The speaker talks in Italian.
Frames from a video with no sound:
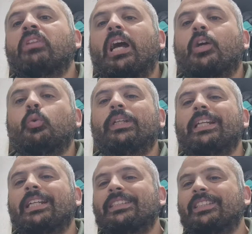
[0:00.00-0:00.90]
Alcune
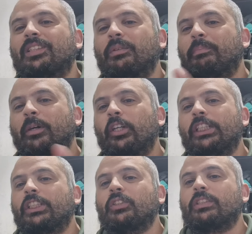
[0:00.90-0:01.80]
reazioni, poi
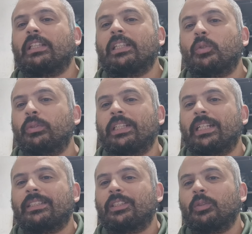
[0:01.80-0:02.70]
ci sono state alcune
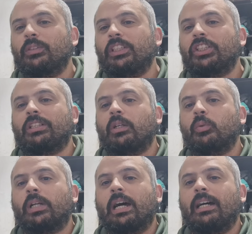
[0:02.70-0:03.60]
reazioni
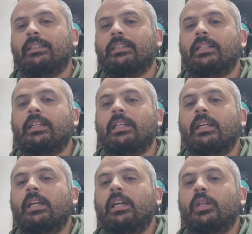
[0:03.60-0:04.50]
sciagurate.
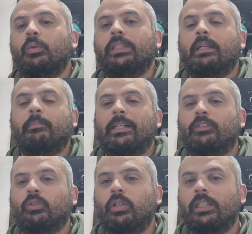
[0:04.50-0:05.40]
Luis
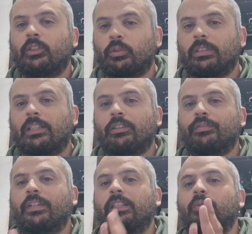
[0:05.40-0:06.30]
Alberto è ritornato a
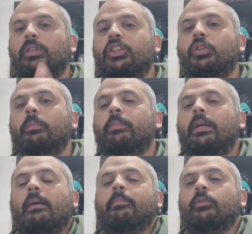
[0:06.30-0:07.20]
fare i suoi show
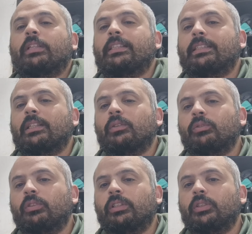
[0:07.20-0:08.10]
a protesta
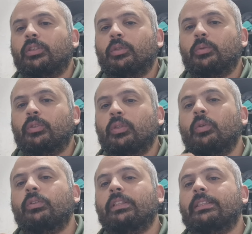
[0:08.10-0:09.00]
contro le
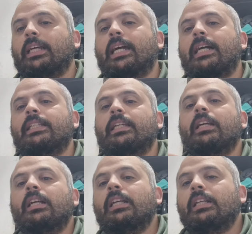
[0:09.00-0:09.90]
sostituzioni. Zaccagni
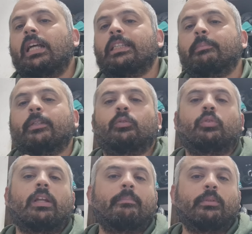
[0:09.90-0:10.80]
ha
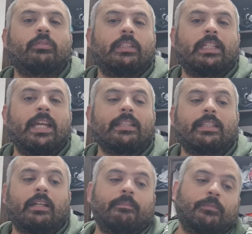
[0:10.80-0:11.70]
sbattuto la
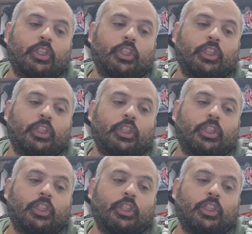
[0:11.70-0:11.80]
bottiglietta.